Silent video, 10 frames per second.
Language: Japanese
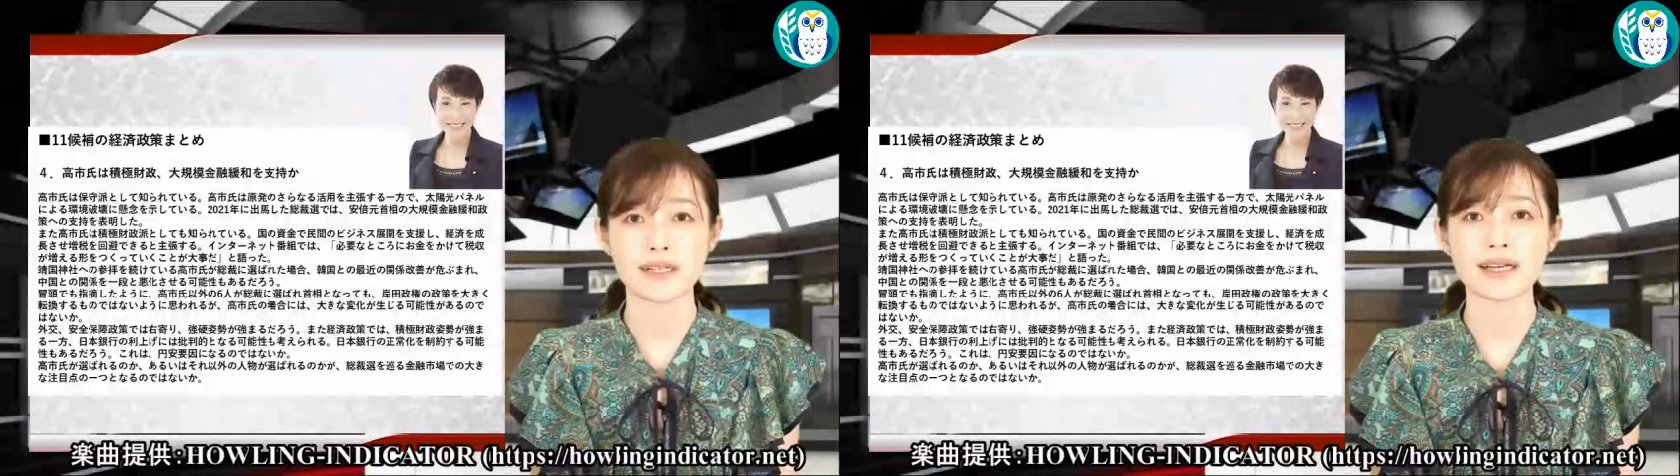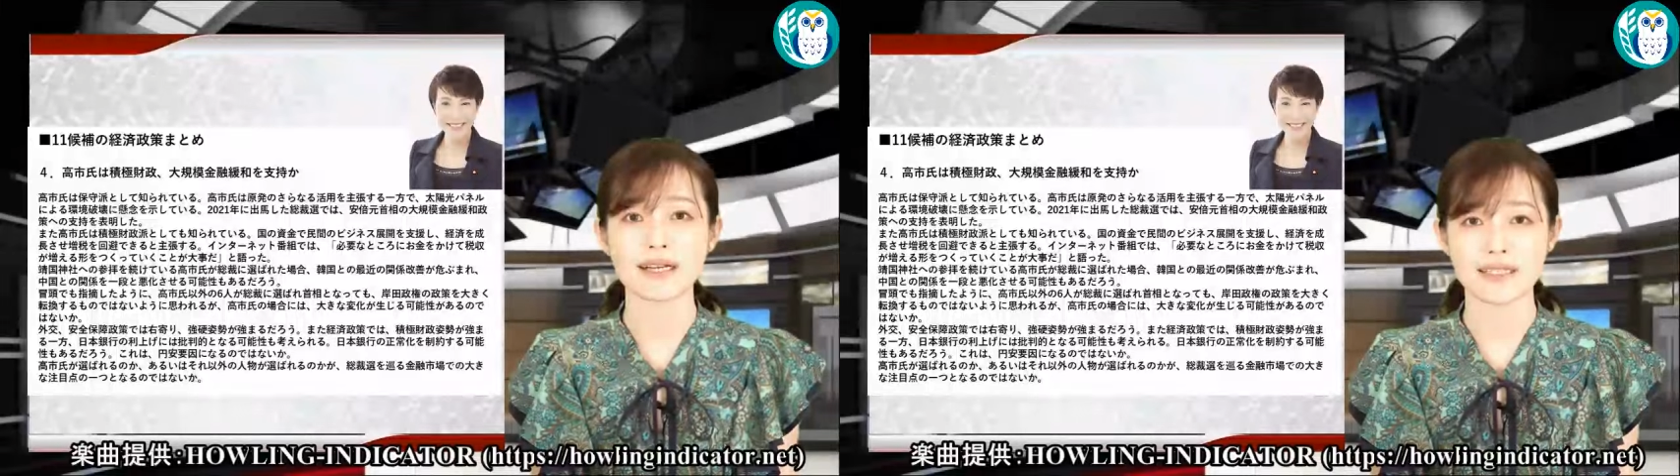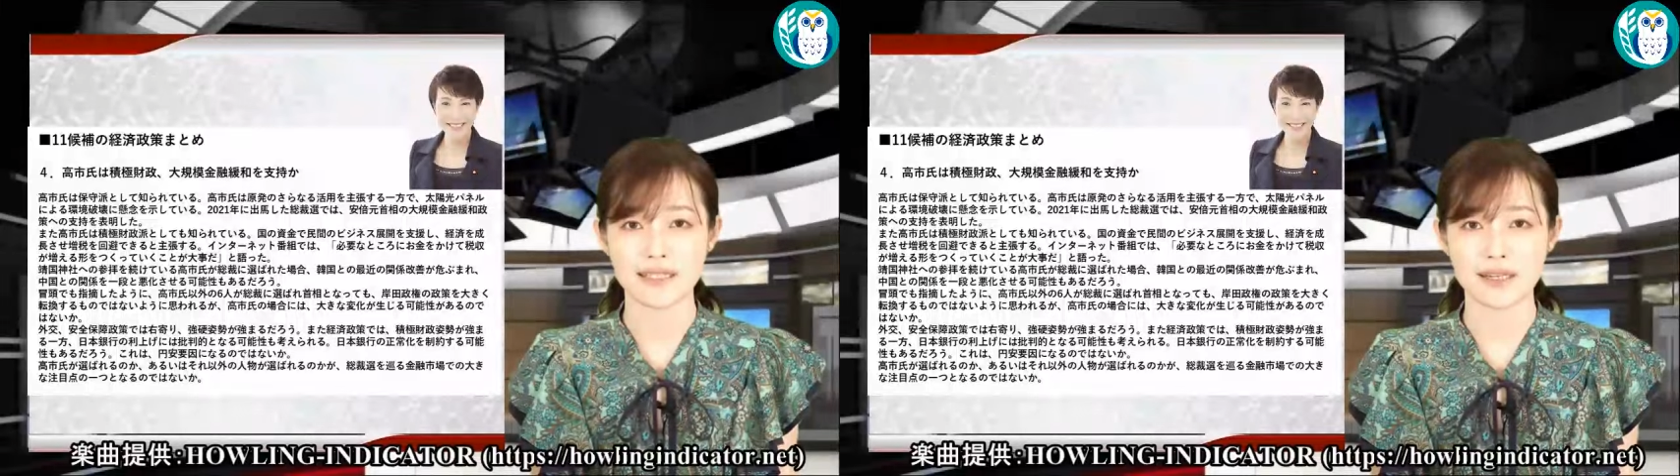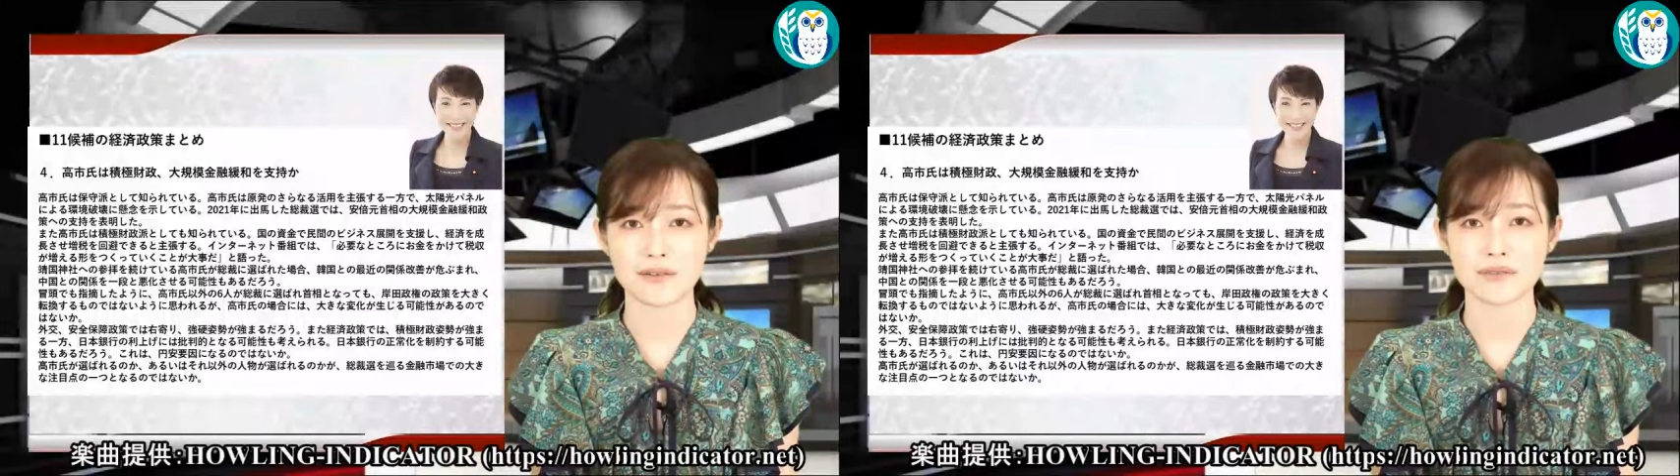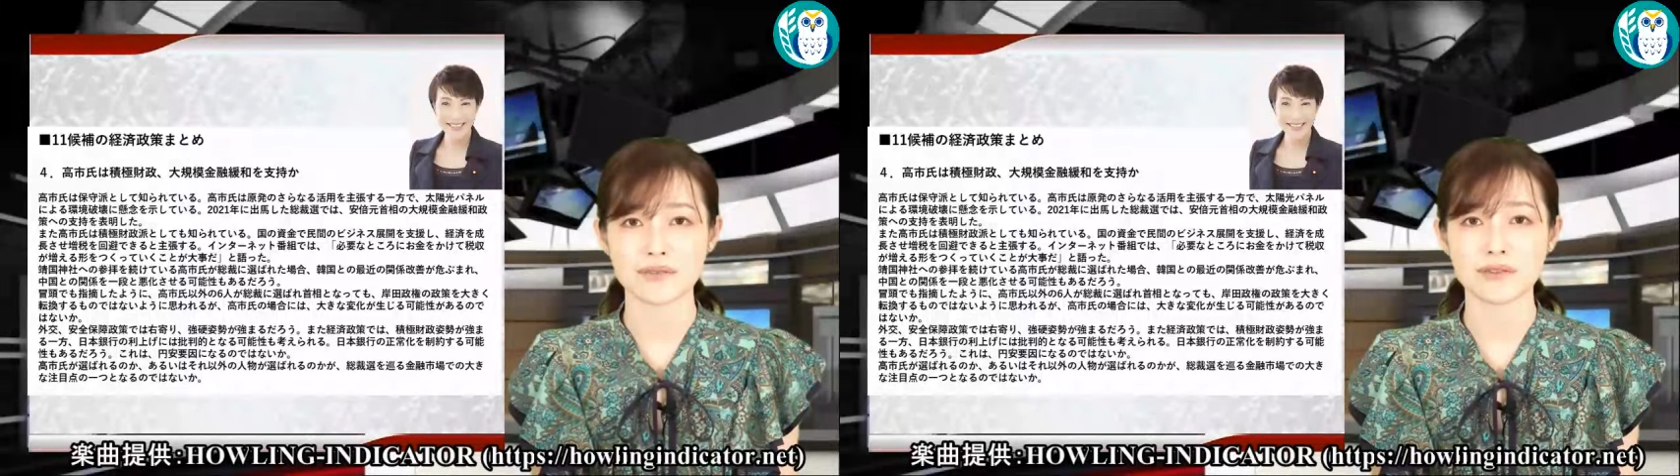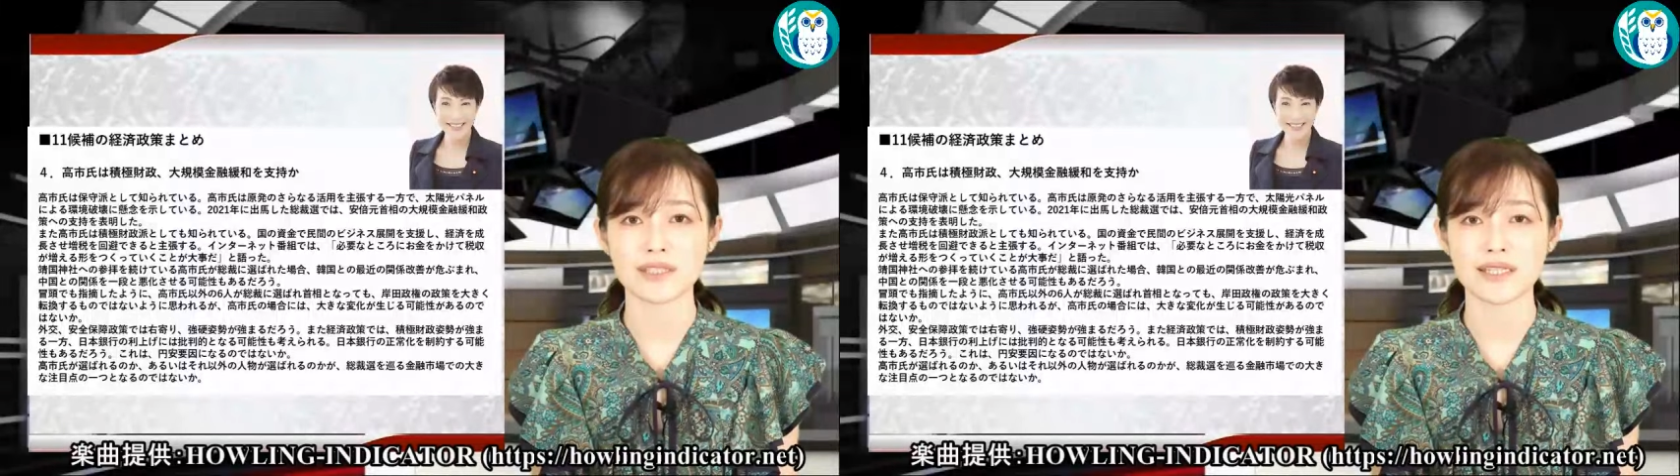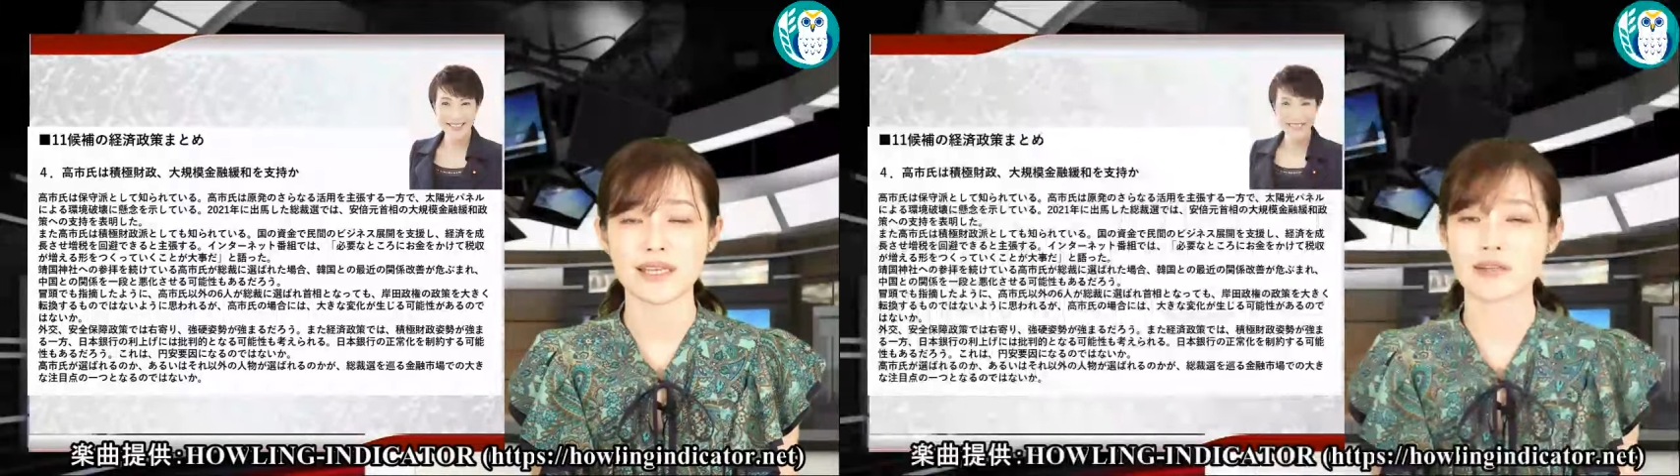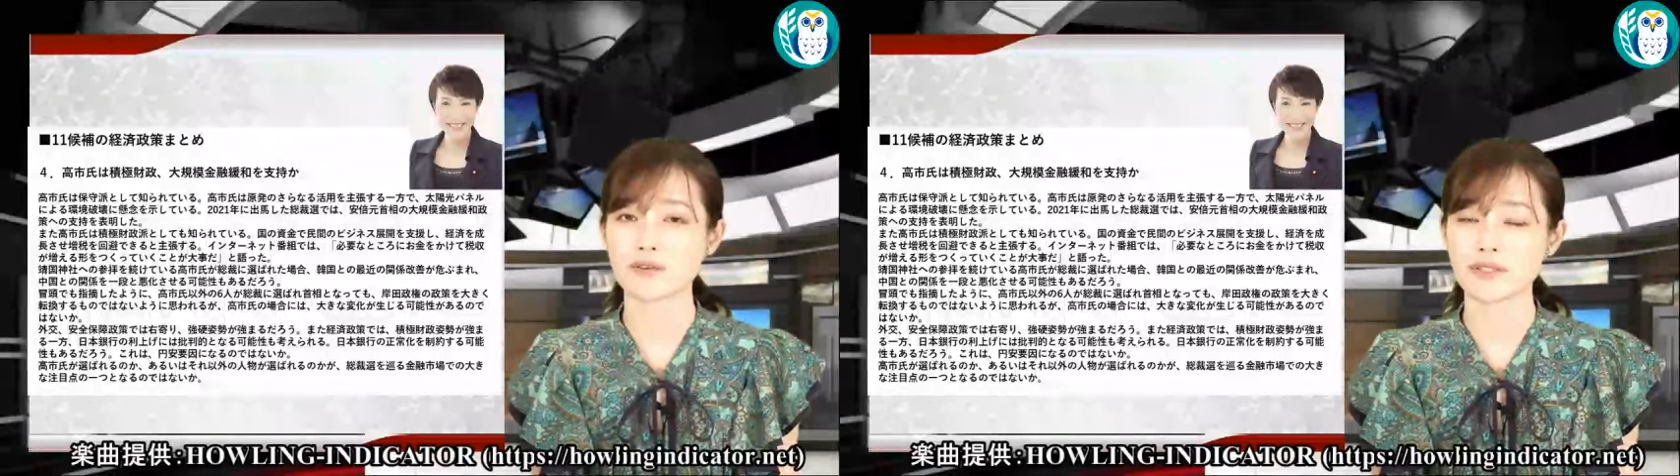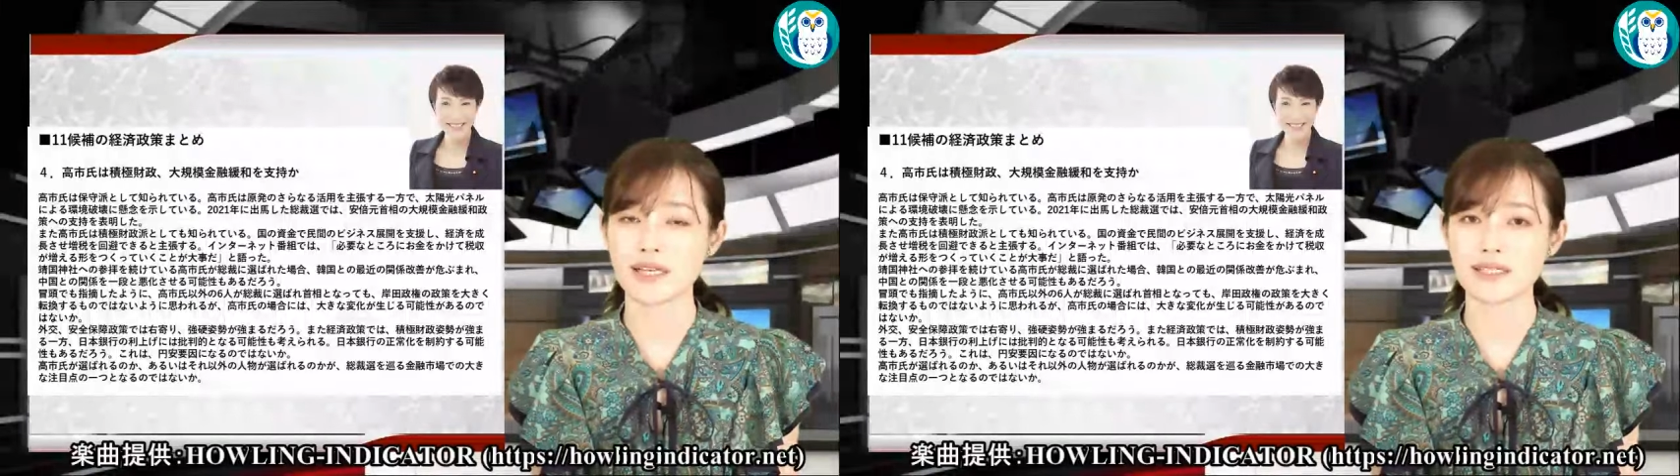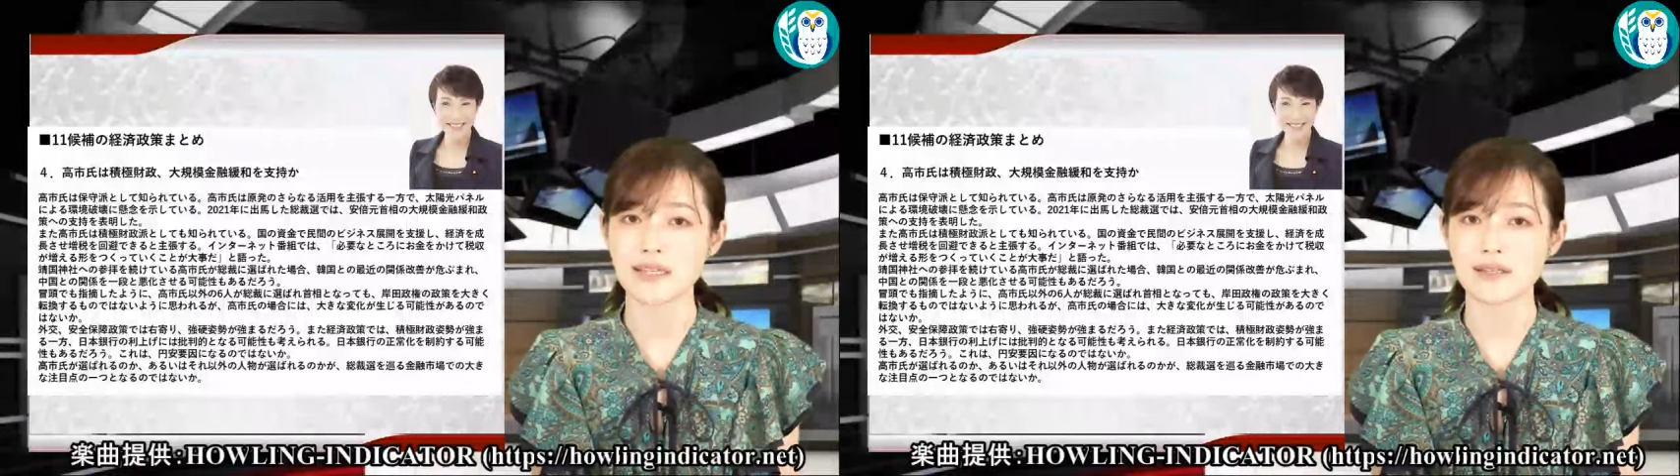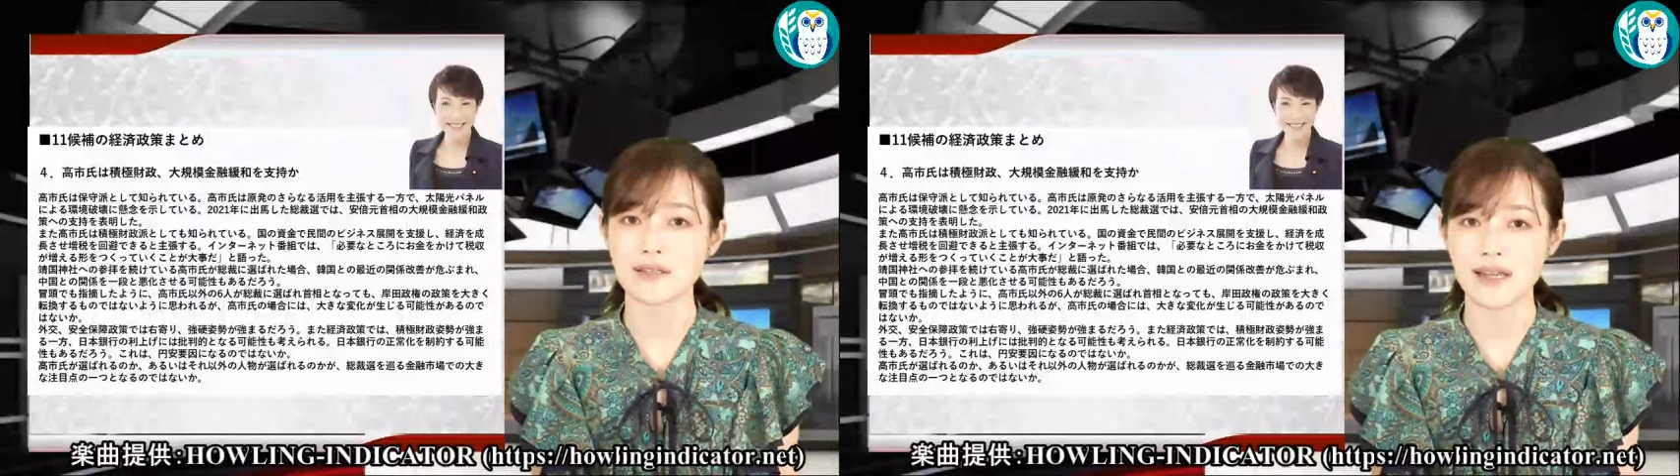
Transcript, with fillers: 理解しているそして積極財政